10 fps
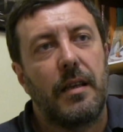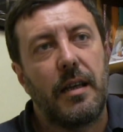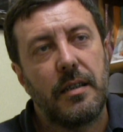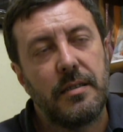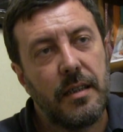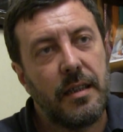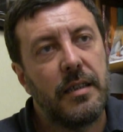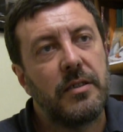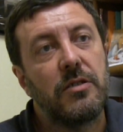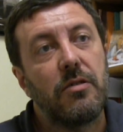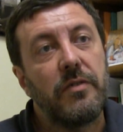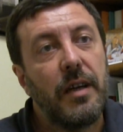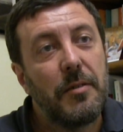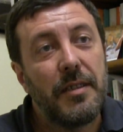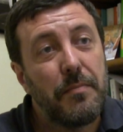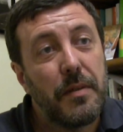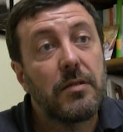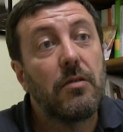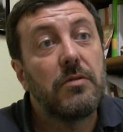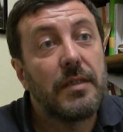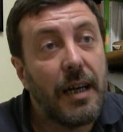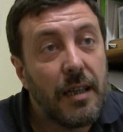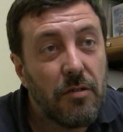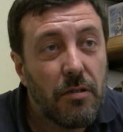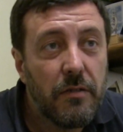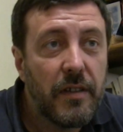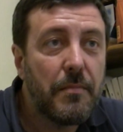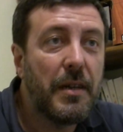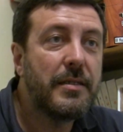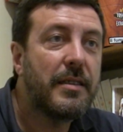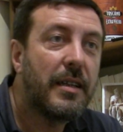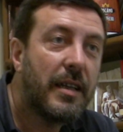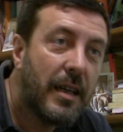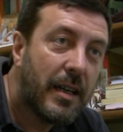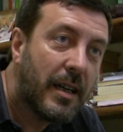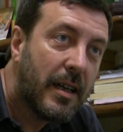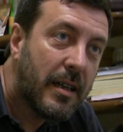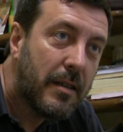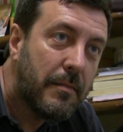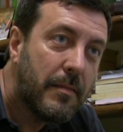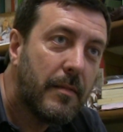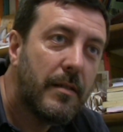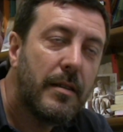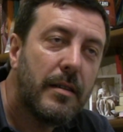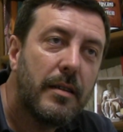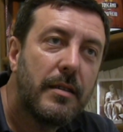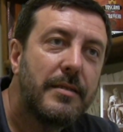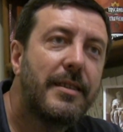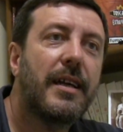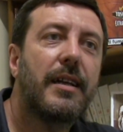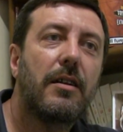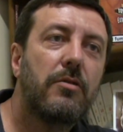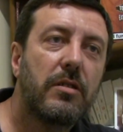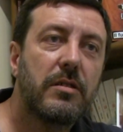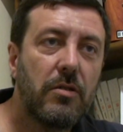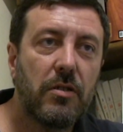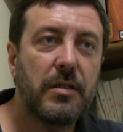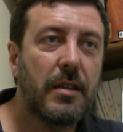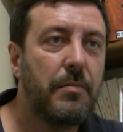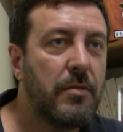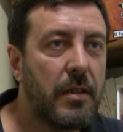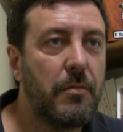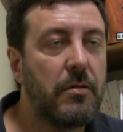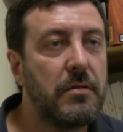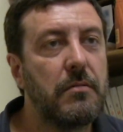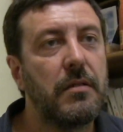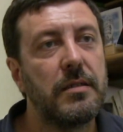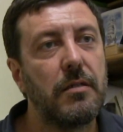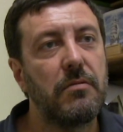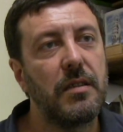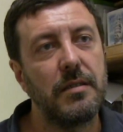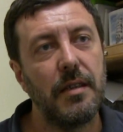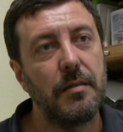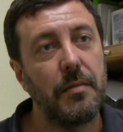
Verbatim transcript: che, che ci troviamo a dar per scontato di dover mantenere drenano risorse che potrebbero essere utilizzate